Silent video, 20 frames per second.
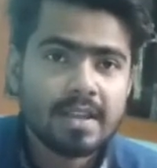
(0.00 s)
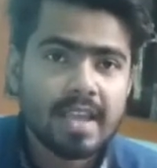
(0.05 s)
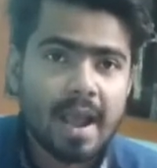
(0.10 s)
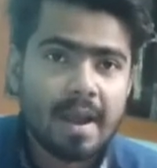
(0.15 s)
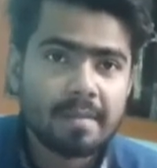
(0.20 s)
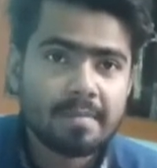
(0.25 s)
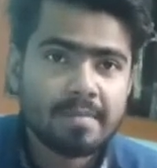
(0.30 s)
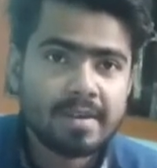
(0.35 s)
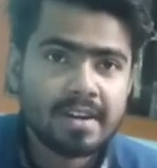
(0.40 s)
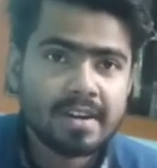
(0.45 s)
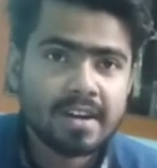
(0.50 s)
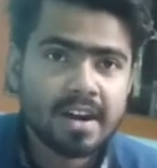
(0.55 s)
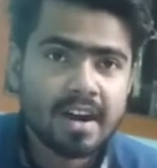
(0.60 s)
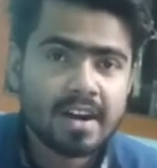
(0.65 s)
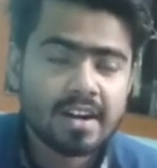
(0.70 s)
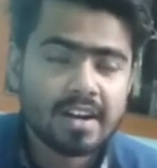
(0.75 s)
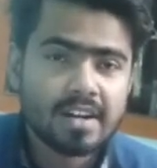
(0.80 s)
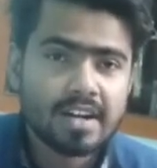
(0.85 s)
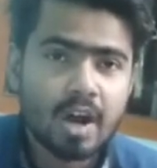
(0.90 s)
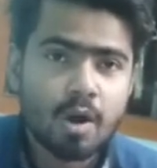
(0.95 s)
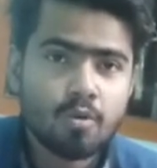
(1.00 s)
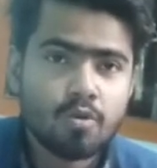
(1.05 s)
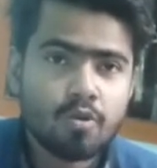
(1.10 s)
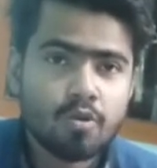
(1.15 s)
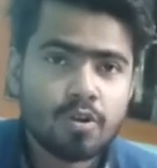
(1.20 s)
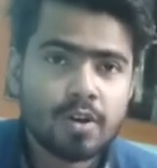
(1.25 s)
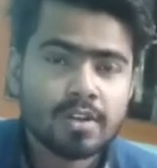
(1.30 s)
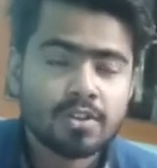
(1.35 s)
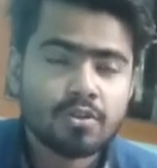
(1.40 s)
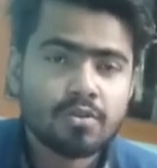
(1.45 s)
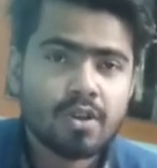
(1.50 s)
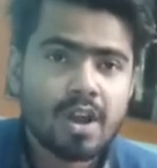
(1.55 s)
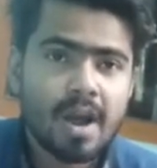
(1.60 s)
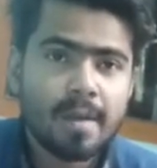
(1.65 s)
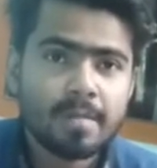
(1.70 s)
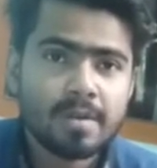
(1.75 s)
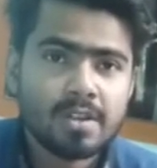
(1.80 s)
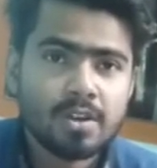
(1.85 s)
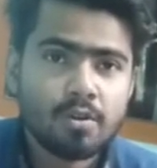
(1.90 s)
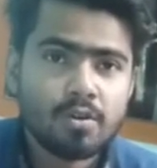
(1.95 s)
অ্যাডমিট কার্ড ডাউনলোডের জন্য
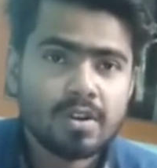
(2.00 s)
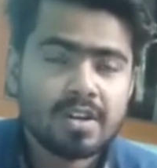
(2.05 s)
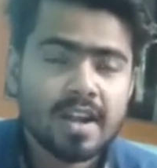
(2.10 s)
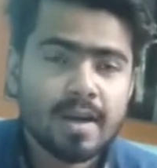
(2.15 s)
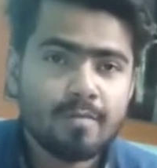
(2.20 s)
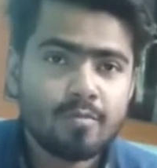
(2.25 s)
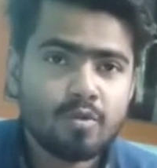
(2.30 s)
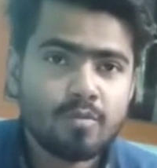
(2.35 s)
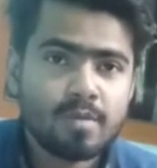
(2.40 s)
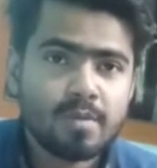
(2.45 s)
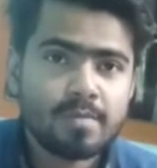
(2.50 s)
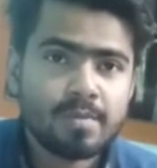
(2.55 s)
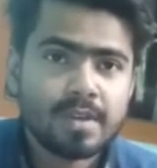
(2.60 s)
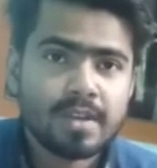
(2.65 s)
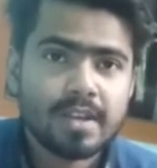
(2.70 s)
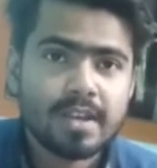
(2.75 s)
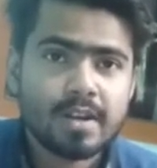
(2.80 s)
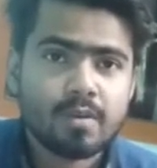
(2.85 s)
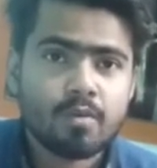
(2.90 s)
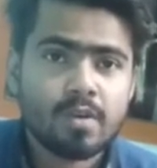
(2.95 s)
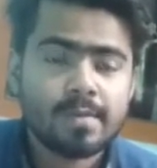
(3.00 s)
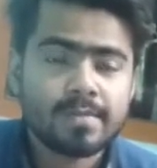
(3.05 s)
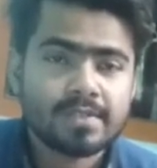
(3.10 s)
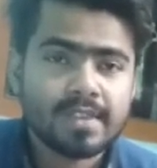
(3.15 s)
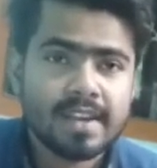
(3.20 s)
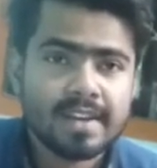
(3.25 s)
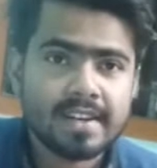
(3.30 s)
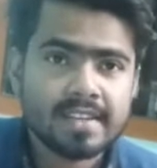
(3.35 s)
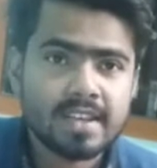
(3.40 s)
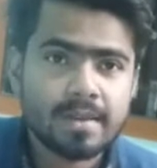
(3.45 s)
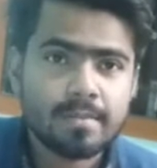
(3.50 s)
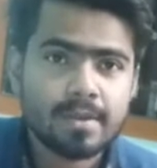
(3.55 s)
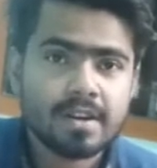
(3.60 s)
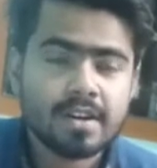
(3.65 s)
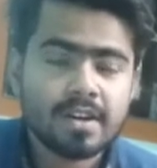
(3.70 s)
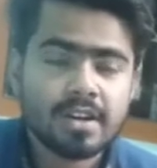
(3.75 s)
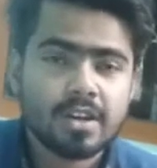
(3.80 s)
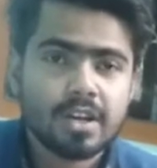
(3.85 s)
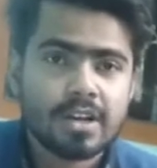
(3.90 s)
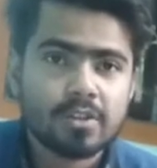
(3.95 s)
আপনি যখন ডাব্লিউবিপি এর ওয়েবসাইটে
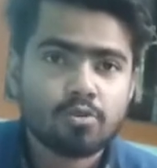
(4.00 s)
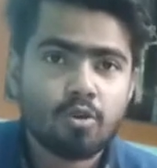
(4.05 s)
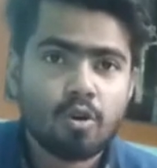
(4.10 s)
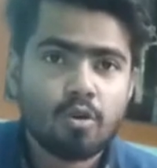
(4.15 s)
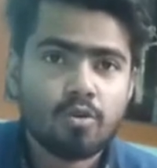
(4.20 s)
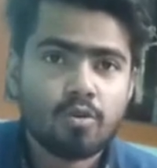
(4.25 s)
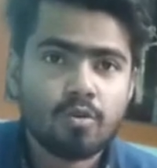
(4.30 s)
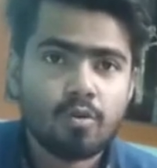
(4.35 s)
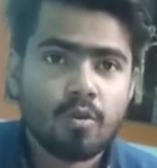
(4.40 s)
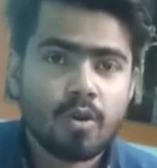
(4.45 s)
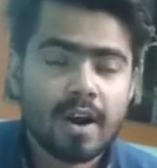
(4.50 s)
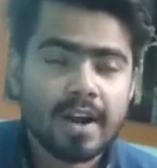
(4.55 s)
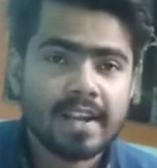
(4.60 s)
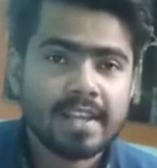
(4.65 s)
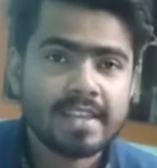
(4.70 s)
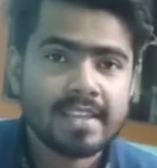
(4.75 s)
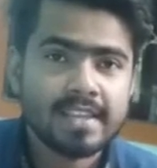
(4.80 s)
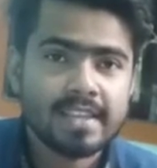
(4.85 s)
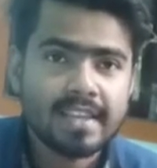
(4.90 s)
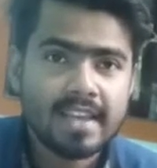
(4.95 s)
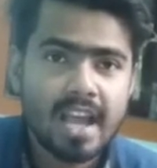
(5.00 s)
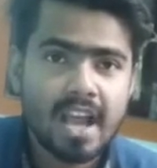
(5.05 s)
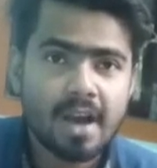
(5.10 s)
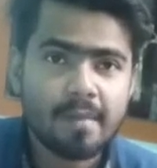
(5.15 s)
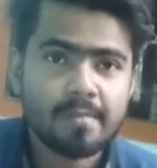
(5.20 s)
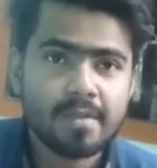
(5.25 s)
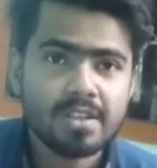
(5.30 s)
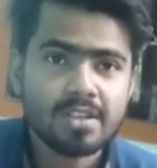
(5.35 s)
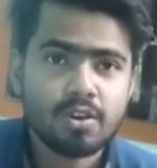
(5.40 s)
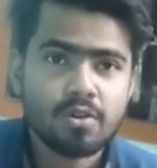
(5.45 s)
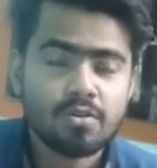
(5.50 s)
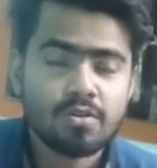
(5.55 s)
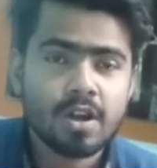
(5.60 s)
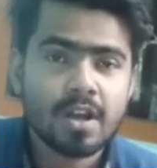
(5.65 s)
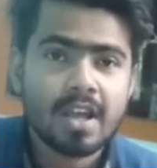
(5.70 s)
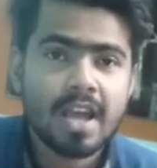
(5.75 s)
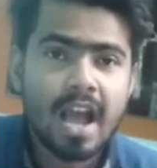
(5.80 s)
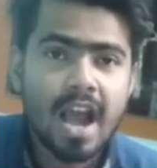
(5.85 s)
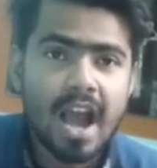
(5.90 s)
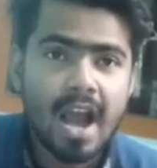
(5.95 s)
যাবেন তখন ওখানে গিয়ে আপনি যখন
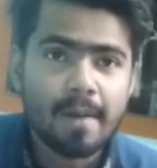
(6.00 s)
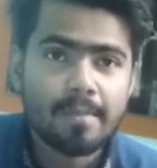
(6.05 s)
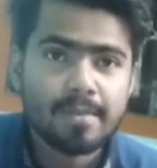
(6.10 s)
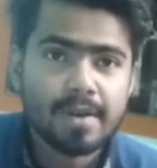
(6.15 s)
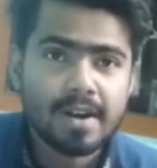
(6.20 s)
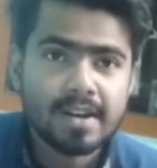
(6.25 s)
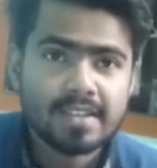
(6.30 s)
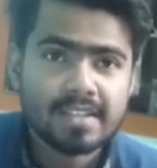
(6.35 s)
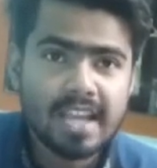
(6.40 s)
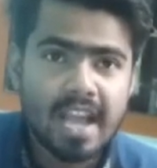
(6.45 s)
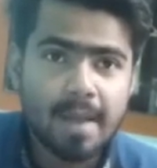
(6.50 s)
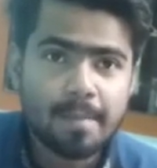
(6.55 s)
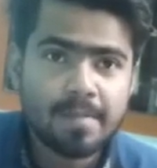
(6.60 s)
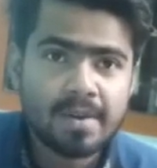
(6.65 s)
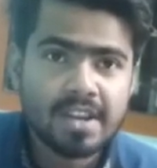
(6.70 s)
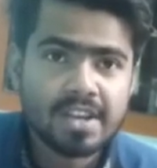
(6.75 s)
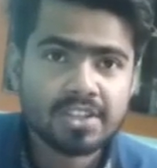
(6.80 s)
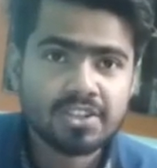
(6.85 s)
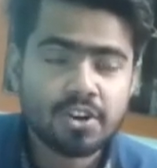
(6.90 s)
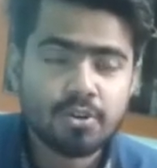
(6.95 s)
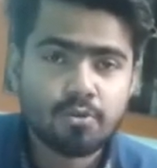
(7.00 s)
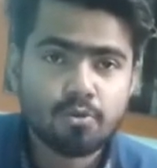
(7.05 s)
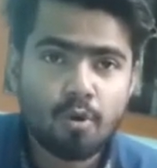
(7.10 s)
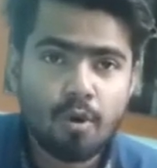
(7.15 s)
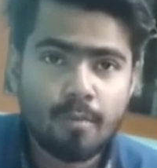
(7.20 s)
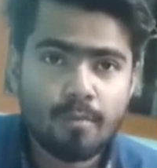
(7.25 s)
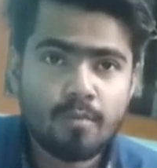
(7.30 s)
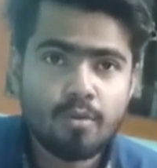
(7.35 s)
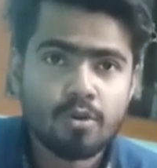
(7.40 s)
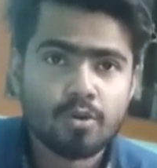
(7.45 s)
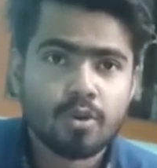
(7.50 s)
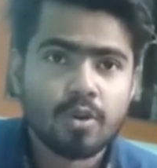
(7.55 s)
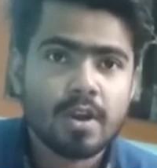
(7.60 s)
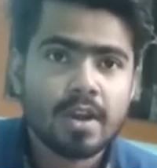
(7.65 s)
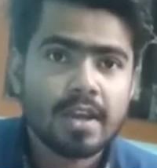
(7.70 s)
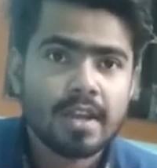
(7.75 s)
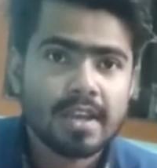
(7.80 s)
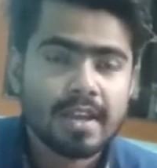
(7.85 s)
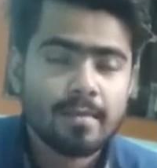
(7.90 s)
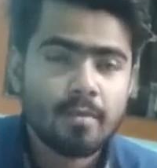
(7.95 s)
আপনার যে অ্যাপ্লিকেশন নম্বর
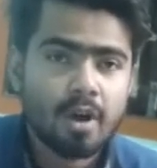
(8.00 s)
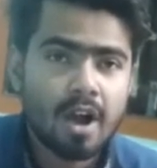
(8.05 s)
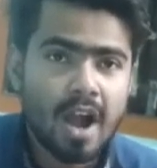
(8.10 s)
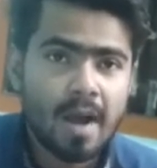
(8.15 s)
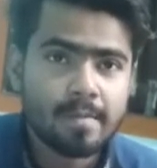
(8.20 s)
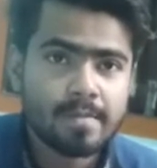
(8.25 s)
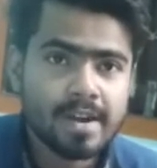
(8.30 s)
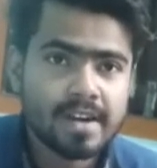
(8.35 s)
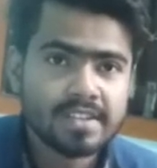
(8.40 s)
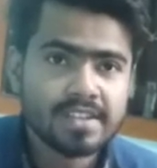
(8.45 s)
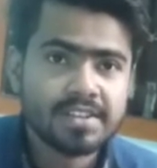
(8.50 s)
এবং আপনার